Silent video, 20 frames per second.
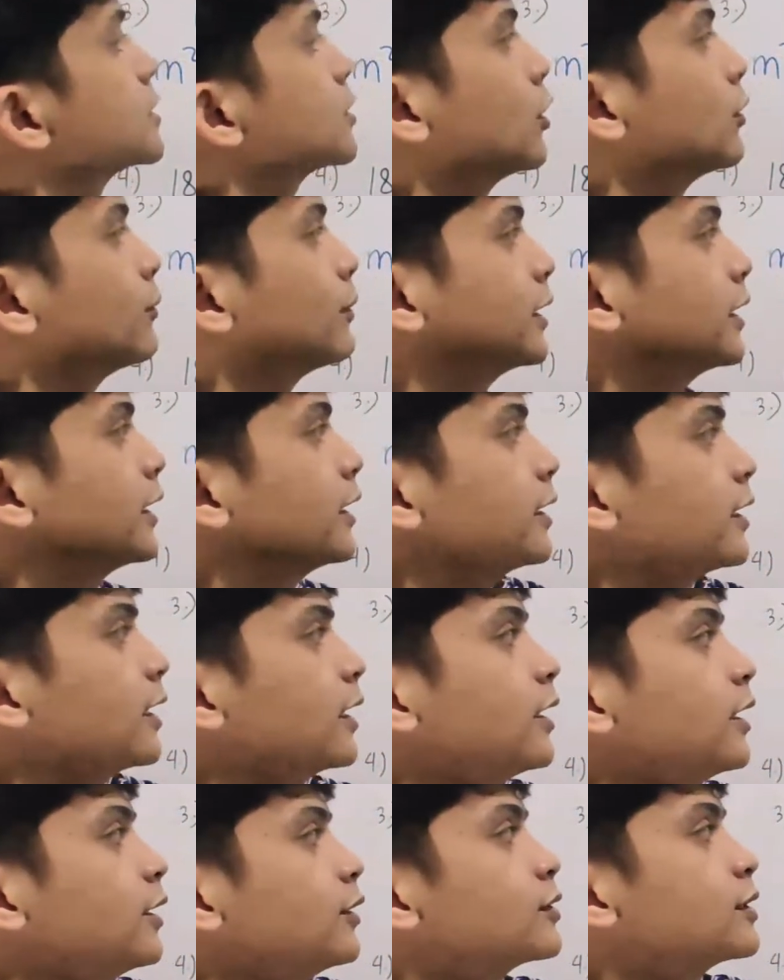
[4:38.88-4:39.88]
anong matitira
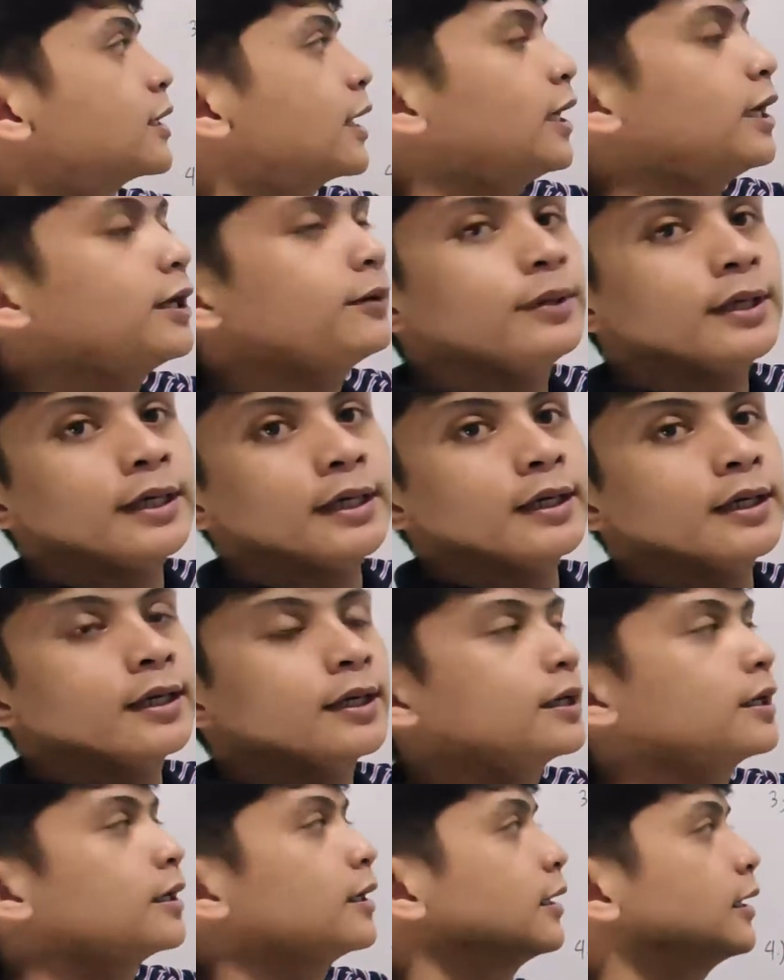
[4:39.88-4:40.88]
dito sa ab?
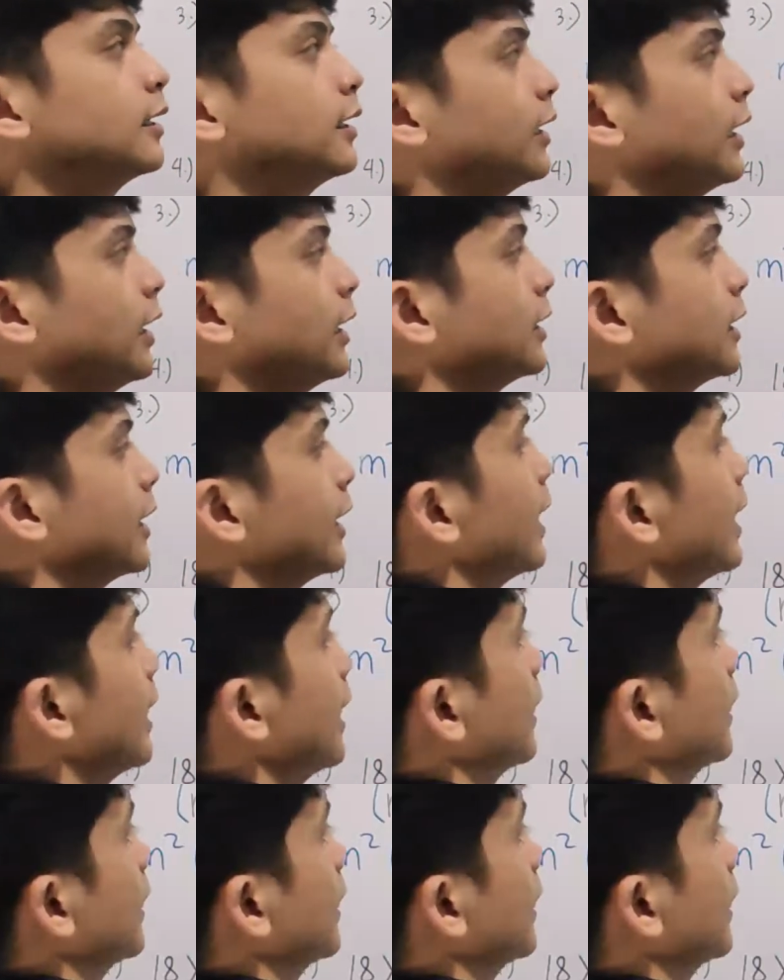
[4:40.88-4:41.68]
a na lang.